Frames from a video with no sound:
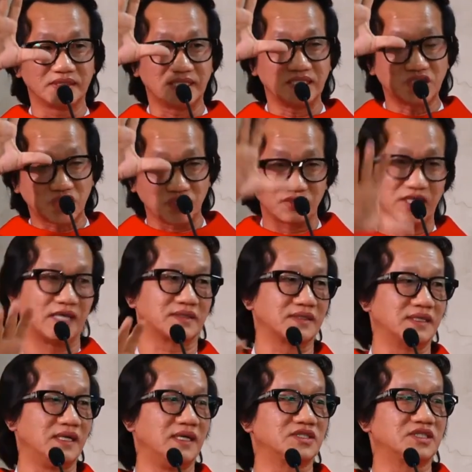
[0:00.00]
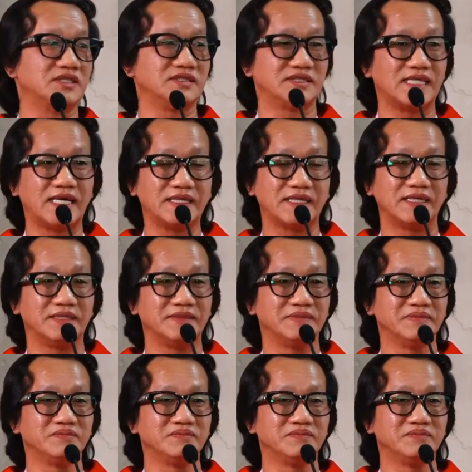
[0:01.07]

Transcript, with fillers: cái sự thật ở trần gian này